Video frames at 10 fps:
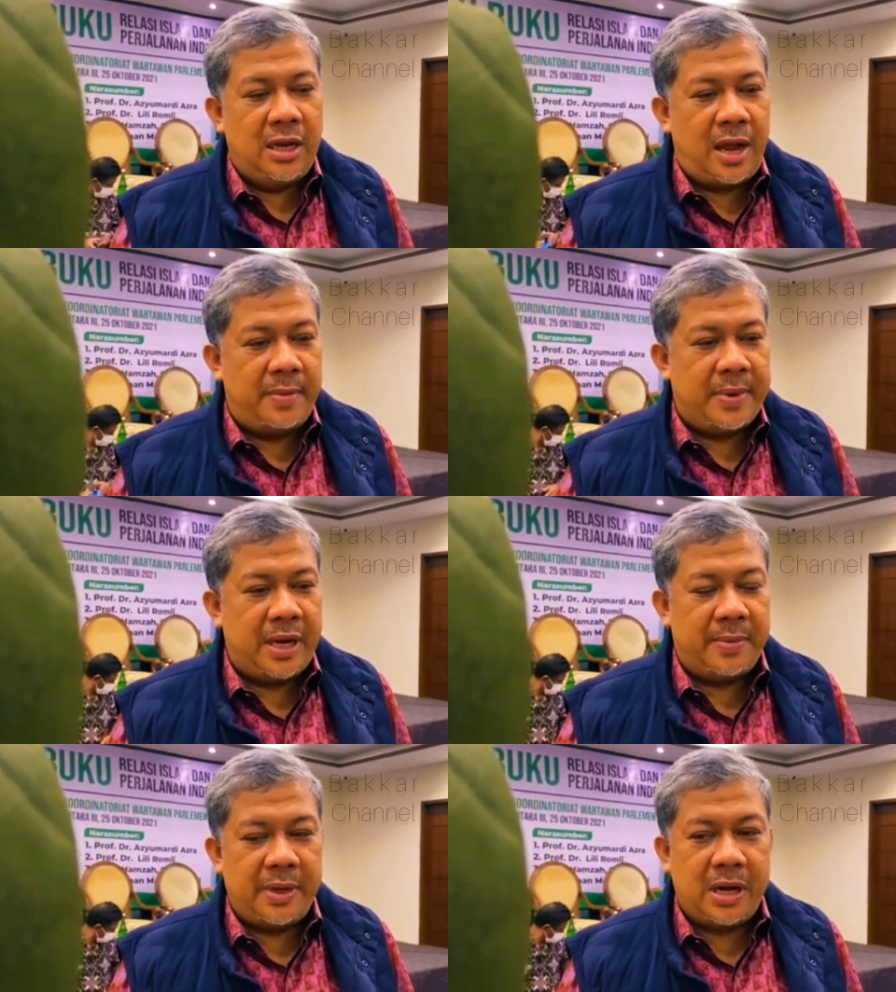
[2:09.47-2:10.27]
apa
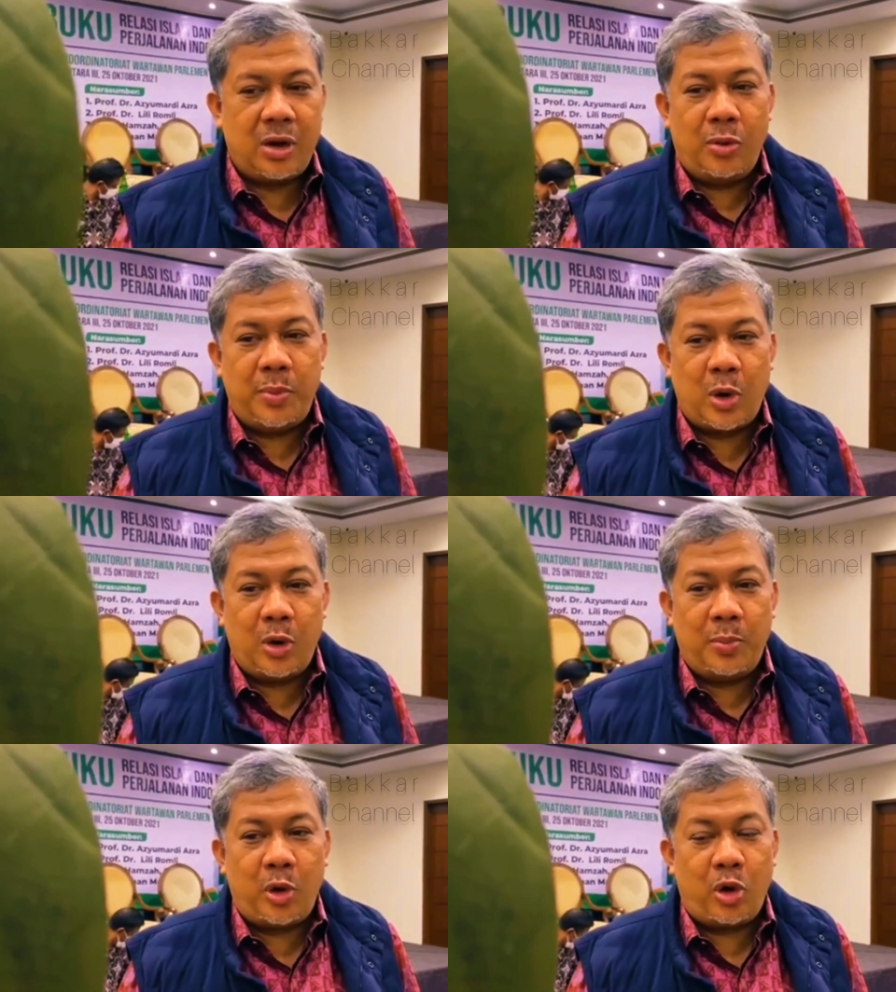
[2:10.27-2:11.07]
namanya
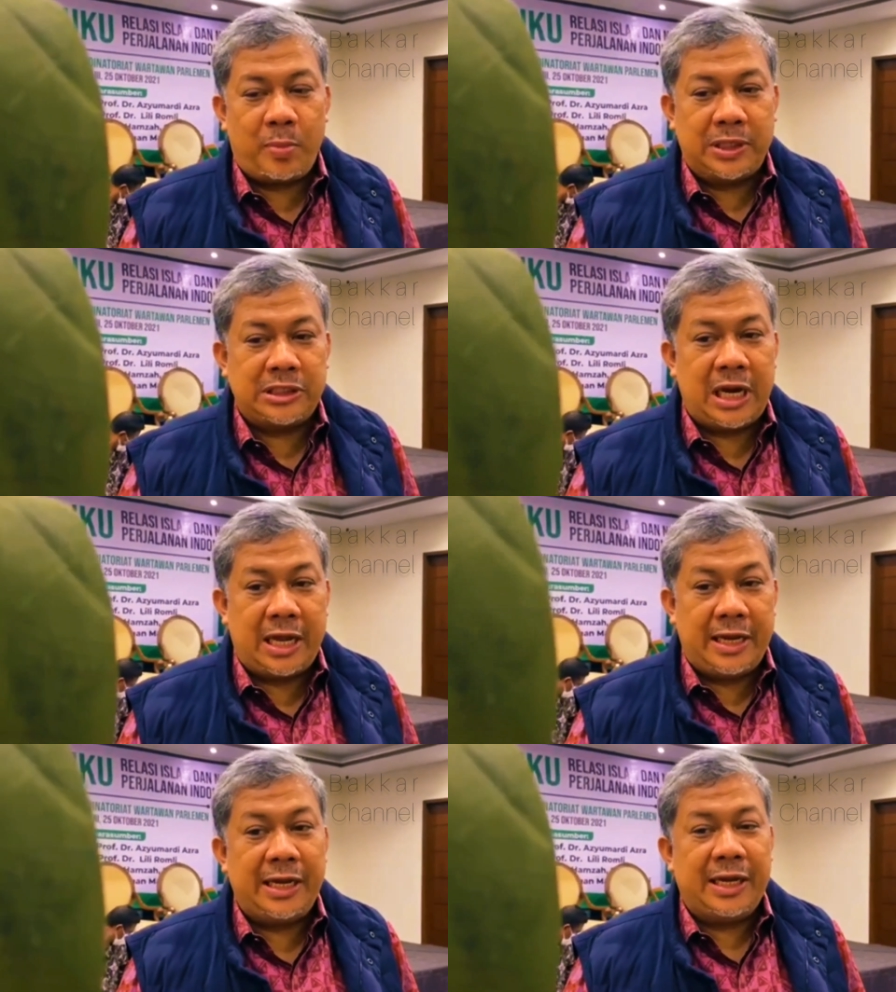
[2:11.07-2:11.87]
kelompok-kelompok ormas
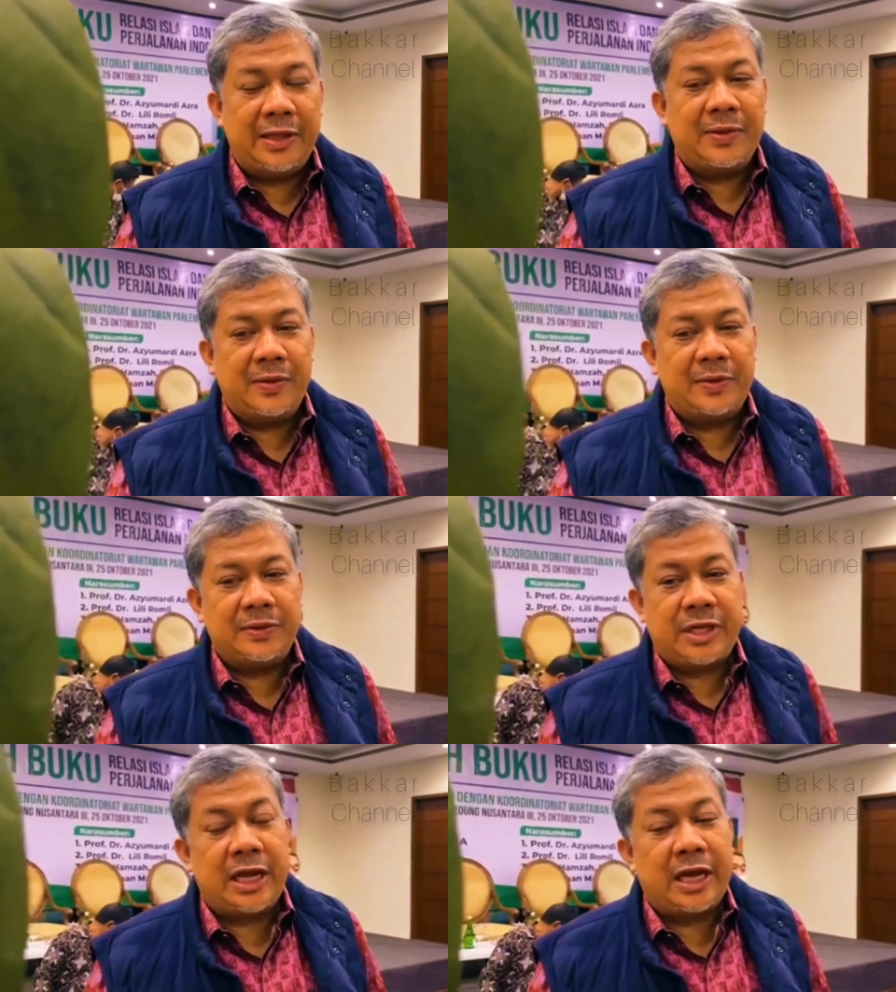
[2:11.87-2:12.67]
lain gitu.
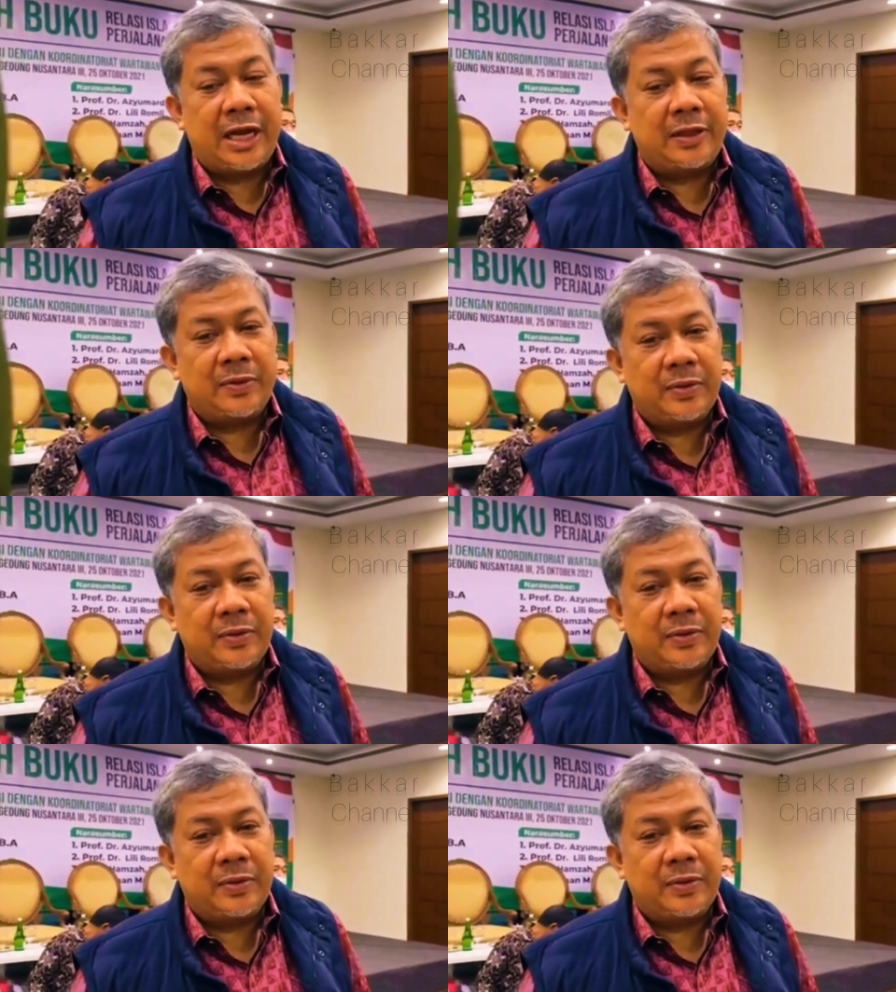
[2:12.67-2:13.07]
Saya kira itu